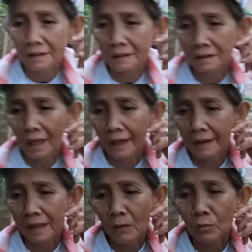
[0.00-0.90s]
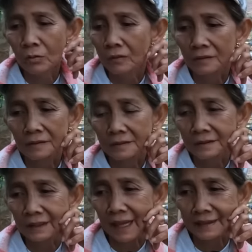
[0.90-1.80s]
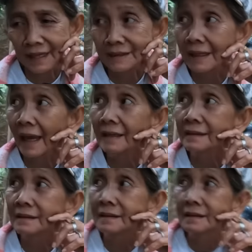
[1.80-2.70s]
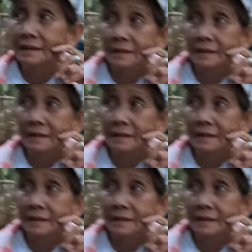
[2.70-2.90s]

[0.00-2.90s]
Ay, ayaw. Na, ang ano naman ho din sa ama